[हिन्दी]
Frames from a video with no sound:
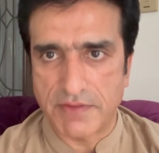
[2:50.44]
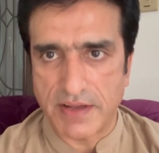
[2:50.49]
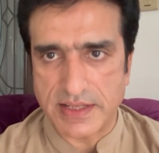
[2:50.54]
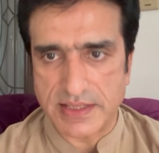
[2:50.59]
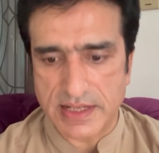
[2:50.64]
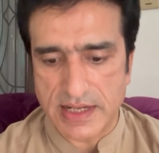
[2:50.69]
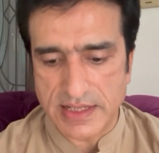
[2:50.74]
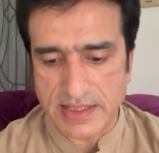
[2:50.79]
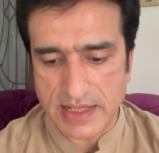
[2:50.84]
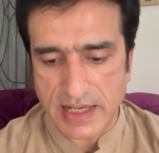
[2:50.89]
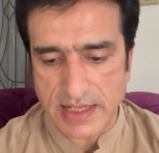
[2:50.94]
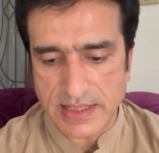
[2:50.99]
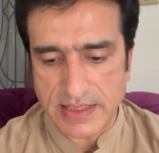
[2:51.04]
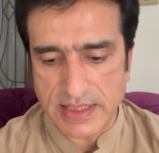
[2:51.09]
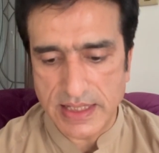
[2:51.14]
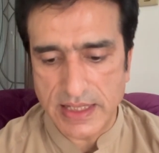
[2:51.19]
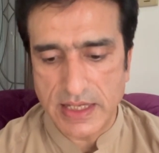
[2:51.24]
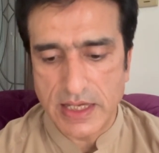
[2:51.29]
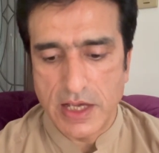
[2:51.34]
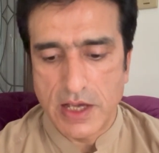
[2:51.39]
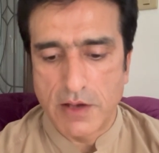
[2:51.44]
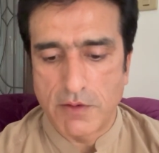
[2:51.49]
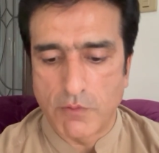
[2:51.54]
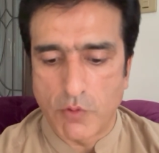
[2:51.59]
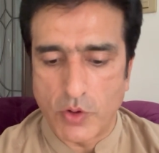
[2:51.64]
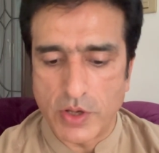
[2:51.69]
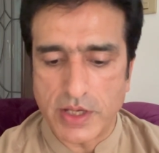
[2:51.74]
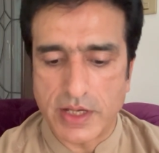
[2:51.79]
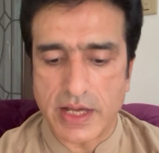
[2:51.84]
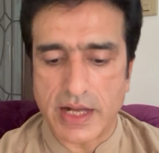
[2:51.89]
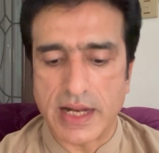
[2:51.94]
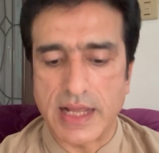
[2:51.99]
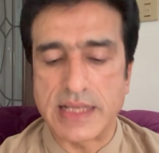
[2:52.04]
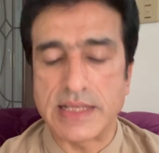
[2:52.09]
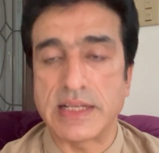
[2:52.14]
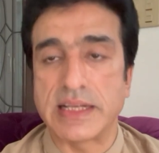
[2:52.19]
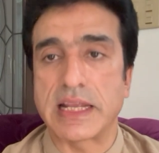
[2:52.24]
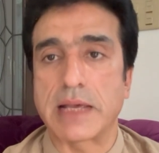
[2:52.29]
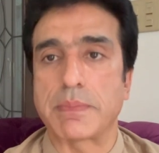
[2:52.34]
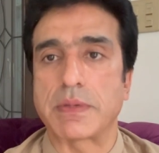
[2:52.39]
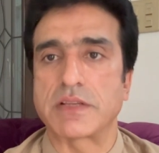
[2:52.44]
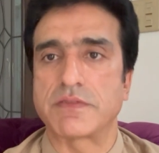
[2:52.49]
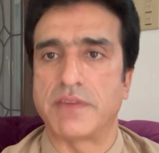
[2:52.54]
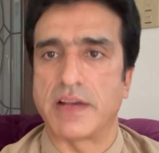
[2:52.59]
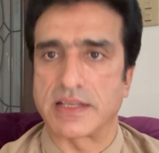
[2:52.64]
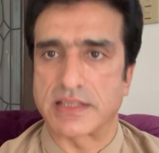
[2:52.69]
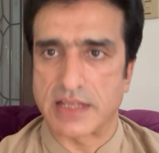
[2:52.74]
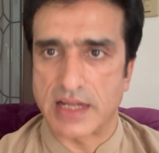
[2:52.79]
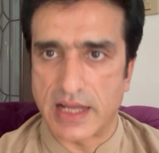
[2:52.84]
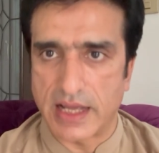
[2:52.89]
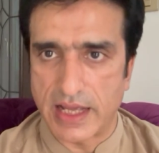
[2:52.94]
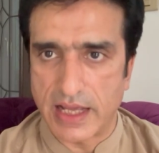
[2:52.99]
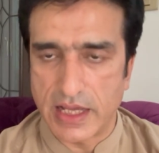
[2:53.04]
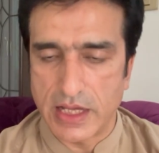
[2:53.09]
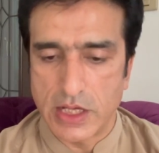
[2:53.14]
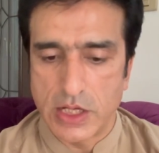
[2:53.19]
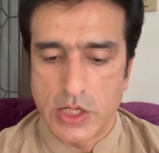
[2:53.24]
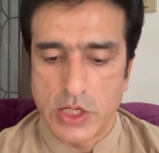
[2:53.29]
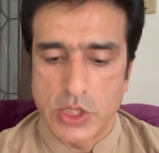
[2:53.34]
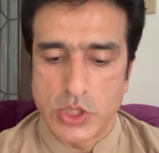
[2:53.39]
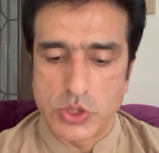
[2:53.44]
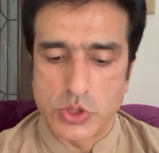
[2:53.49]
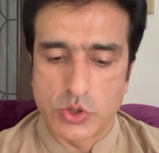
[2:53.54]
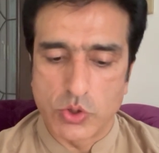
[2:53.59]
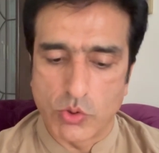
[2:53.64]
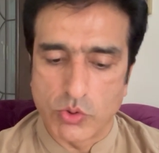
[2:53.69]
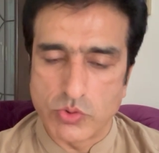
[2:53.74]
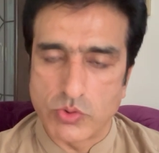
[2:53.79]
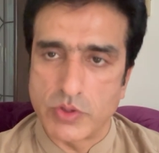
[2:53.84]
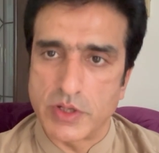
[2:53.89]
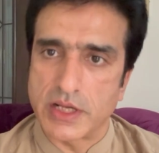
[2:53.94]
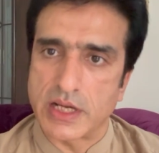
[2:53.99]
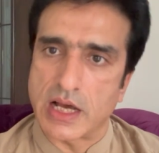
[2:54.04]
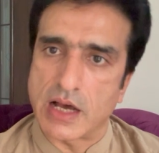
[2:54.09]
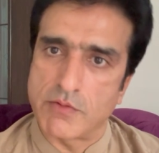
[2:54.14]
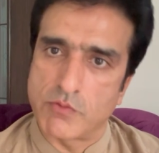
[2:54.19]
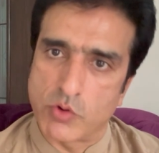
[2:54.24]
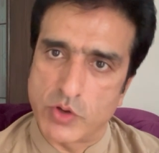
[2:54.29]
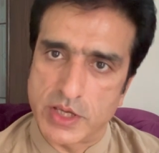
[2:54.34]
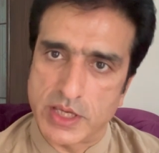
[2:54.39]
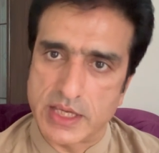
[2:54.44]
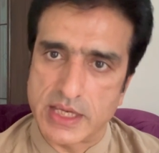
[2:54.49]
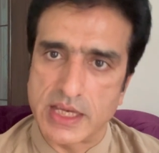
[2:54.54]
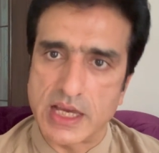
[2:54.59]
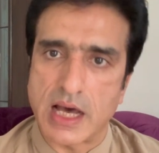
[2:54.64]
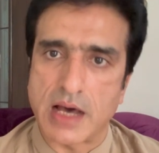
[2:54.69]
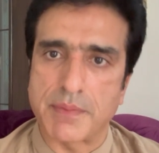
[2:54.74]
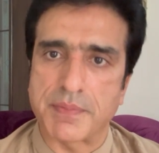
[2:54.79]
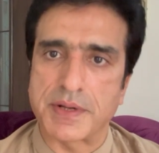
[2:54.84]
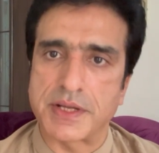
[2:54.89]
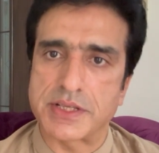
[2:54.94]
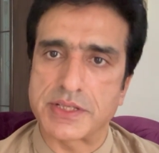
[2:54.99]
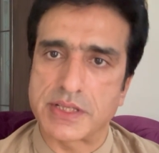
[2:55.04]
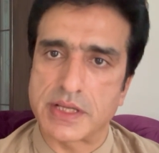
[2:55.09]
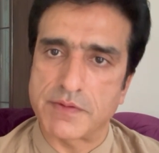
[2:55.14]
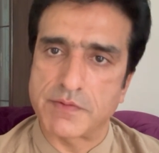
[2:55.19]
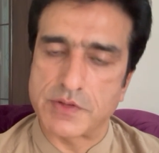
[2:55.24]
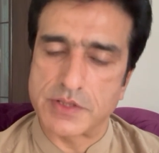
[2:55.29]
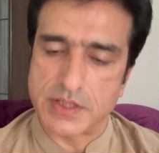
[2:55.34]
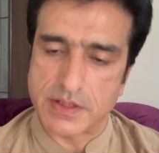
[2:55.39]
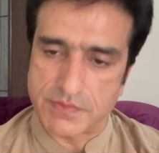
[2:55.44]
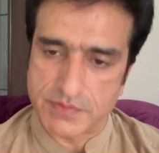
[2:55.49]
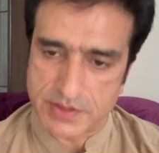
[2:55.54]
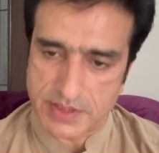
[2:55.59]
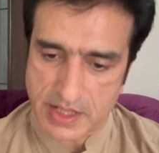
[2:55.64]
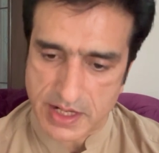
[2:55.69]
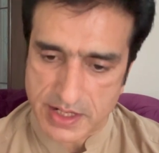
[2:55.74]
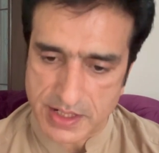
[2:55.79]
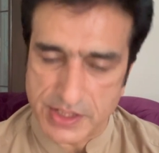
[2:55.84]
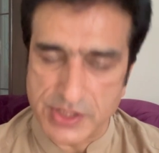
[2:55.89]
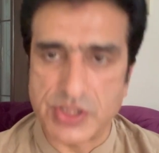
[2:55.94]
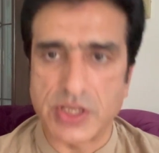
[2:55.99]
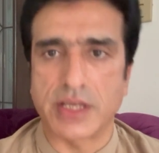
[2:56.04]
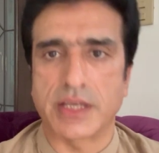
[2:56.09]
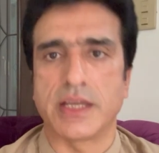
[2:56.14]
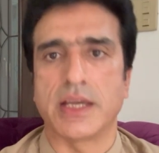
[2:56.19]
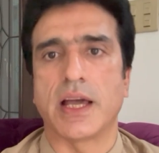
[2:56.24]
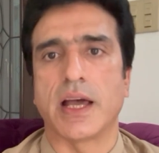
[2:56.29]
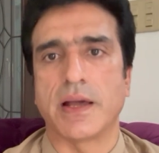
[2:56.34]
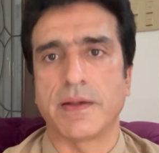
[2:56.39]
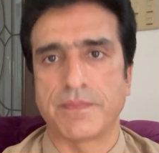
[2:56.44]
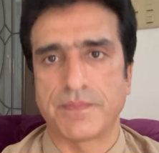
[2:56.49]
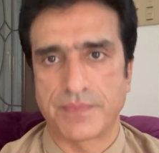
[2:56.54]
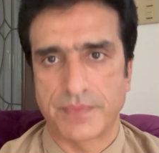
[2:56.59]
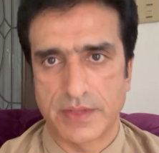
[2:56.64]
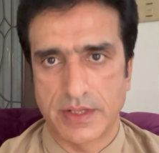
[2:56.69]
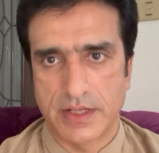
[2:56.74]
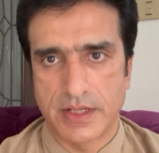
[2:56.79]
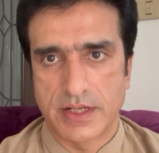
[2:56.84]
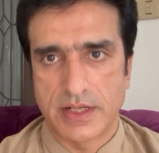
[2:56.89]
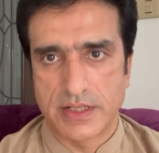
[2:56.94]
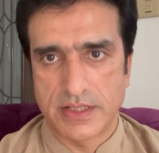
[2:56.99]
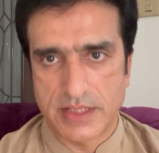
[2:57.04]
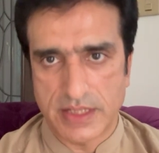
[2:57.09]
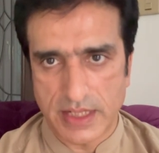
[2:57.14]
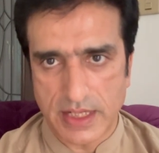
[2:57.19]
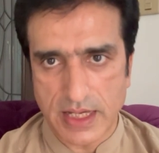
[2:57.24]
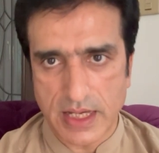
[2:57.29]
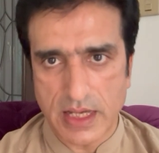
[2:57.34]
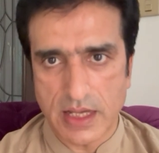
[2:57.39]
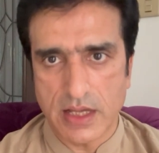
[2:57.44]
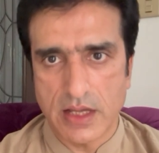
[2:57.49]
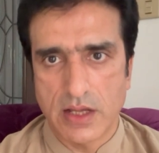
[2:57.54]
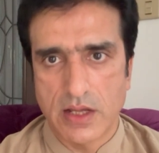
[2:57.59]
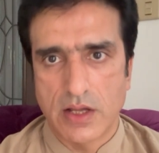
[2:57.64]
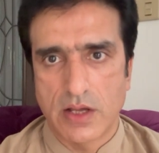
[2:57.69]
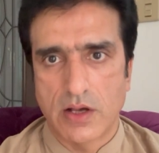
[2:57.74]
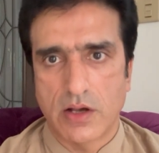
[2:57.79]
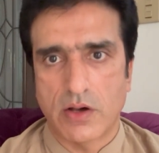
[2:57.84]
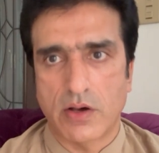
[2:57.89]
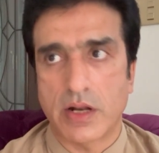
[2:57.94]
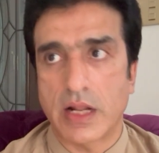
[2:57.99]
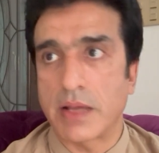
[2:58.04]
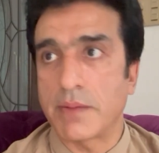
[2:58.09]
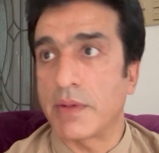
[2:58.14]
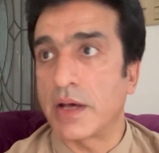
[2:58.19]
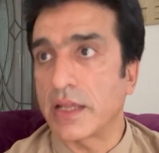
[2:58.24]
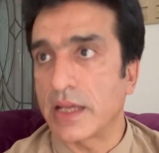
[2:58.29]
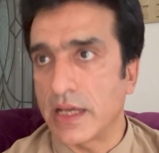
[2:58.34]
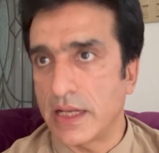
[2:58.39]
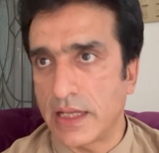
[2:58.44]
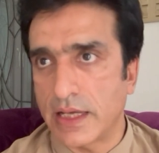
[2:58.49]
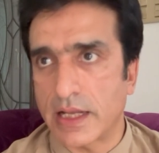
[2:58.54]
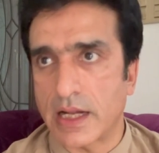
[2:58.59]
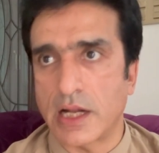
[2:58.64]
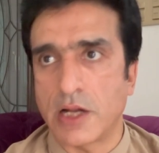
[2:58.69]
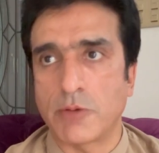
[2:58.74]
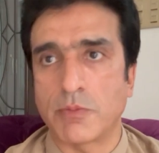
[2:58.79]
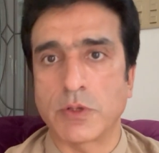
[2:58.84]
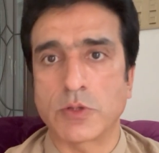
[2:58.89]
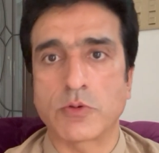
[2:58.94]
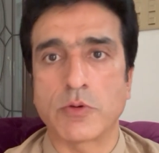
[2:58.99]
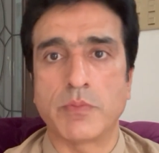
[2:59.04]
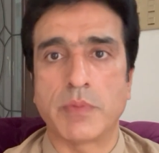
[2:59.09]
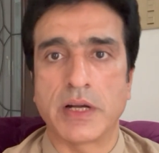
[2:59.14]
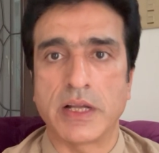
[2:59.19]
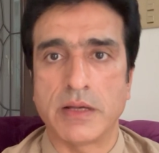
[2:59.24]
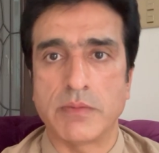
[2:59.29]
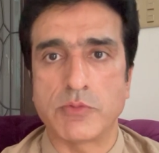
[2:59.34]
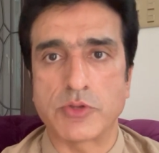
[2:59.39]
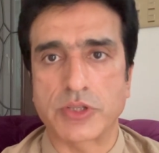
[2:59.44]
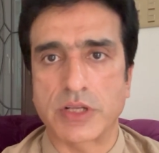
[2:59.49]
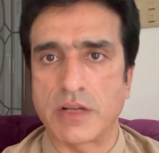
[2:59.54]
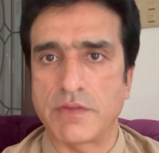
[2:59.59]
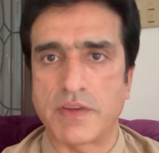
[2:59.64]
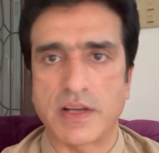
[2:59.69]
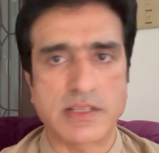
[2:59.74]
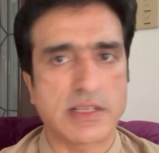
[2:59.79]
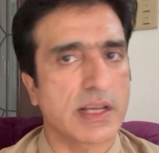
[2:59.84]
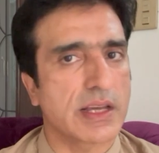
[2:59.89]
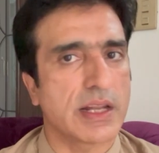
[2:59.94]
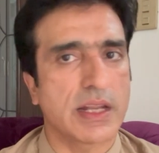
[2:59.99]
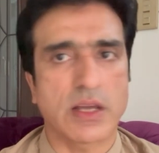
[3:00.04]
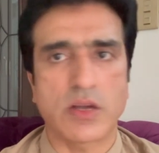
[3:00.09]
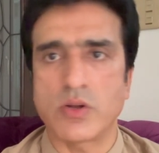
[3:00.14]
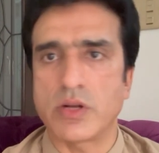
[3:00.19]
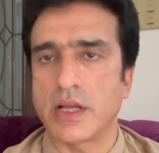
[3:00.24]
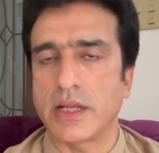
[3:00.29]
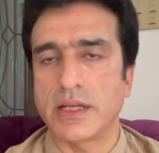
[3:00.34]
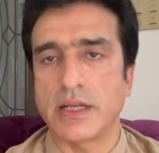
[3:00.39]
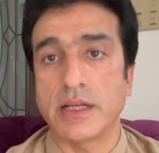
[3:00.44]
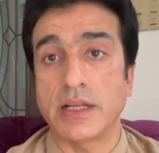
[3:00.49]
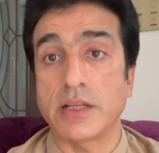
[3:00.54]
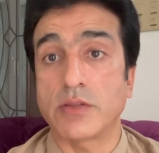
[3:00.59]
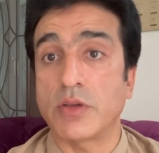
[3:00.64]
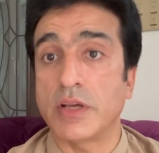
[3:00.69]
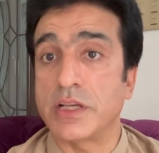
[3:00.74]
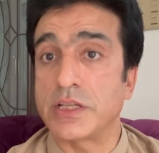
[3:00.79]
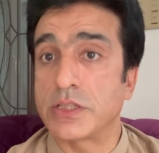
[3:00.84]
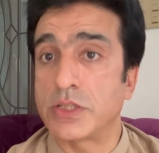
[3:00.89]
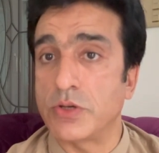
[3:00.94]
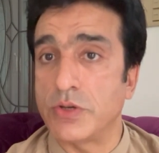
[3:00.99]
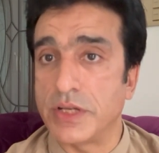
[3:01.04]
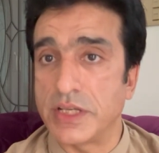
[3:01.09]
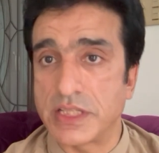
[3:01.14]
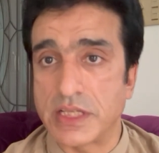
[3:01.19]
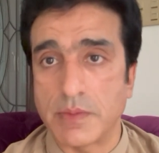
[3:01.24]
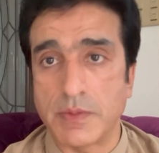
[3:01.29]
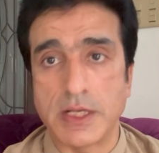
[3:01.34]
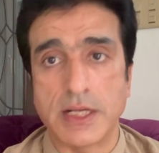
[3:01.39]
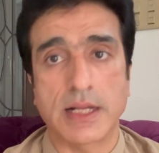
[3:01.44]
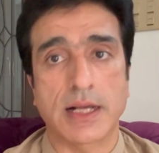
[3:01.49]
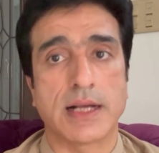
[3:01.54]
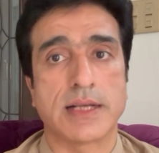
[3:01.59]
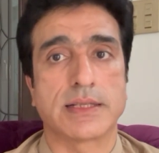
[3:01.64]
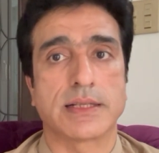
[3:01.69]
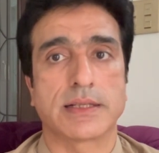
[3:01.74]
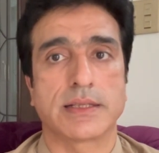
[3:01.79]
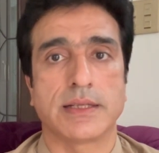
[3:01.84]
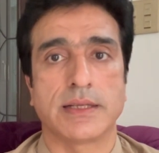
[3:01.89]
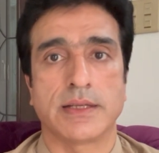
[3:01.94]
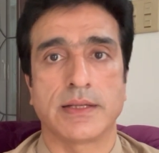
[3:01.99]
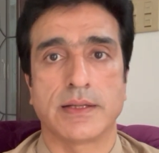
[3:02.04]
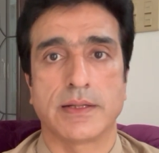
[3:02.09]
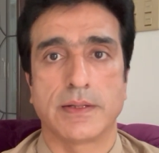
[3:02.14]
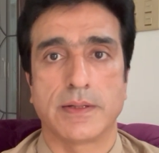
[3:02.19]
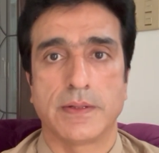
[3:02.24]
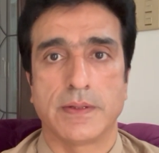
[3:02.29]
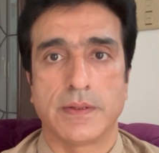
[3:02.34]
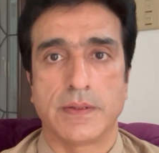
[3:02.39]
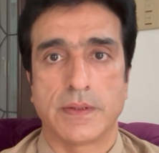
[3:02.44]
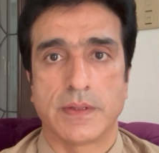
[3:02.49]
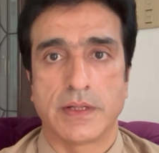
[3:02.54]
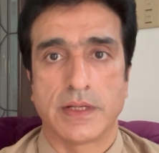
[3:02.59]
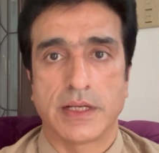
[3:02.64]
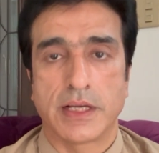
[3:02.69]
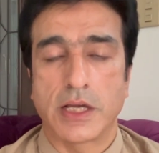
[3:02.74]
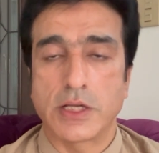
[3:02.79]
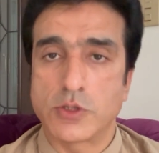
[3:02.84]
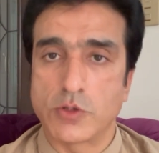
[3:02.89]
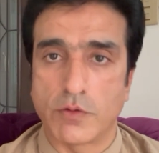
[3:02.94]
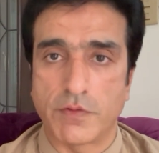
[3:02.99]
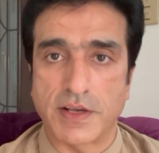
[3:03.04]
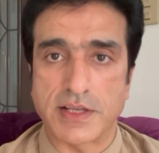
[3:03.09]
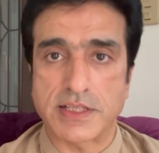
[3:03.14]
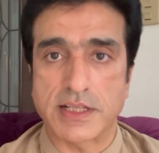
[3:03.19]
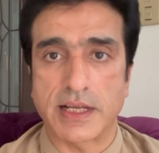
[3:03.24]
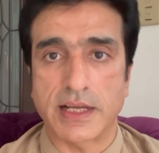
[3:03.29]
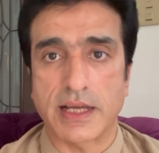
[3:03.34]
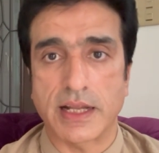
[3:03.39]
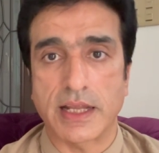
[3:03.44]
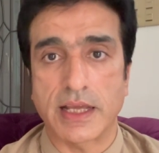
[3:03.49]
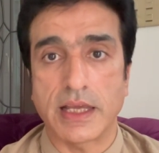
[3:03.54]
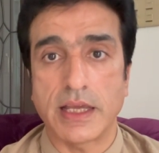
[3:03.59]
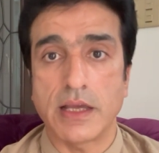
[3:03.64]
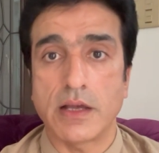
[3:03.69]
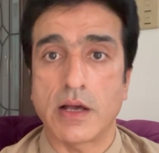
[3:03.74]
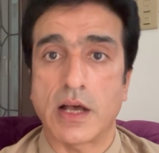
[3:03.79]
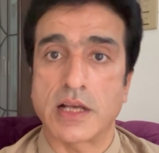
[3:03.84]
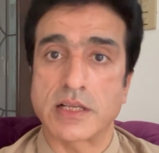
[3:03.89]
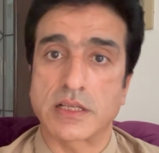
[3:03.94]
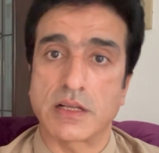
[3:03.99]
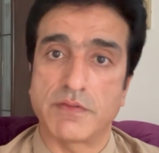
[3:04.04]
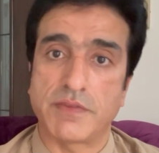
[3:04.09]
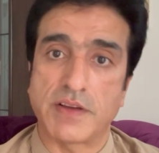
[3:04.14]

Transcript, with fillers: फ़ैसला साजी वही कर रहे हैं जिनके पास फ़ैसला है जो उन्होंने कहा वही किया आपने सिर्फ़ और सिर्फ सर नीचे किया ठीक है और रही बात ये निगरान हुकूमत को बड़े मुश्किल फैसला करेगी नहीं नहीं ये तो ए सी और डी सी भी नहीं लगा सकती ये जो फैसला करेगी असल